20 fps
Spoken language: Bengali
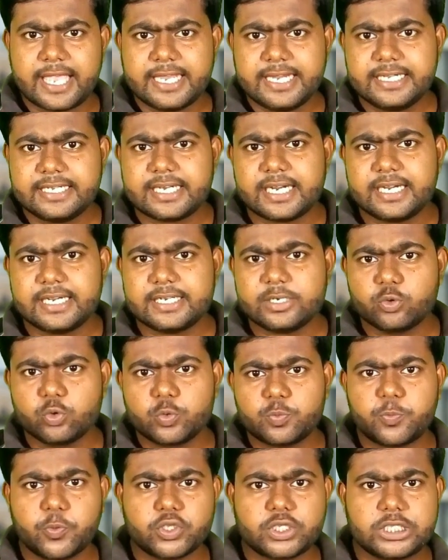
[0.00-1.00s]
এই ইন্টারনেটের
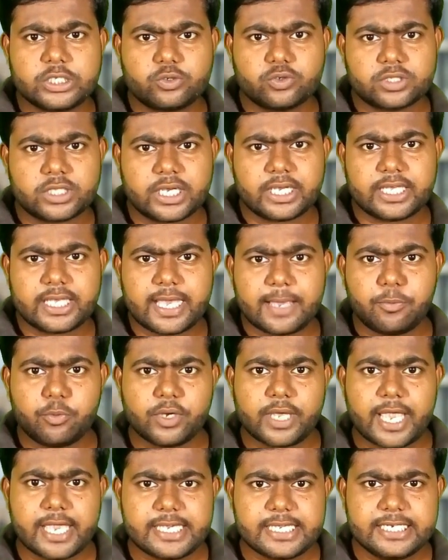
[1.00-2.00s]
উৎপত্তি কোথায়
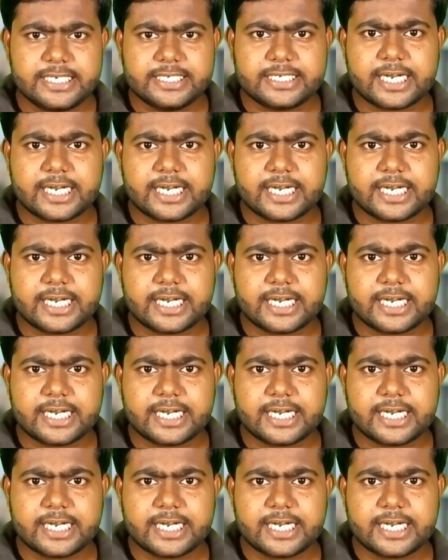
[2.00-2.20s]
এবং এই